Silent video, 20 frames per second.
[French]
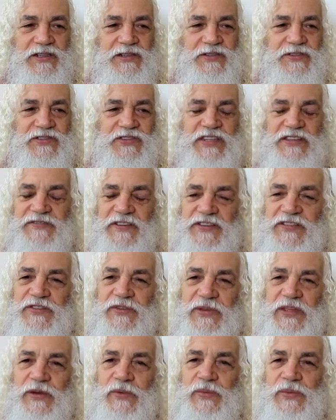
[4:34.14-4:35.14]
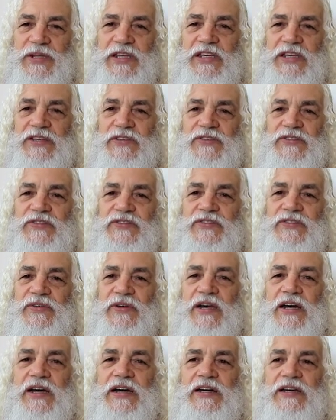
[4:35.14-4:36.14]
euh, ce qui va se dérouler
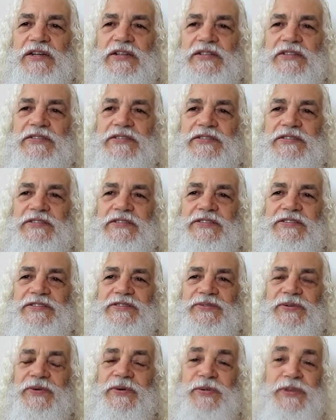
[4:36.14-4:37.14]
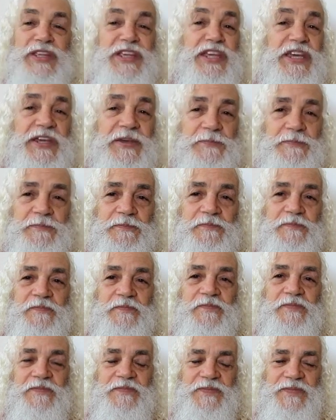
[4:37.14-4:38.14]
sera euh, renié
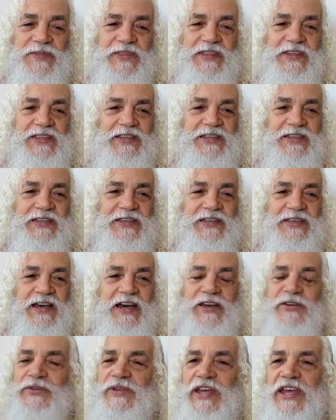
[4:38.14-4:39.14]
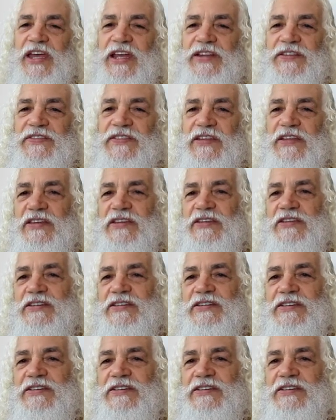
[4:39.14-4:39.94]
à une réalité.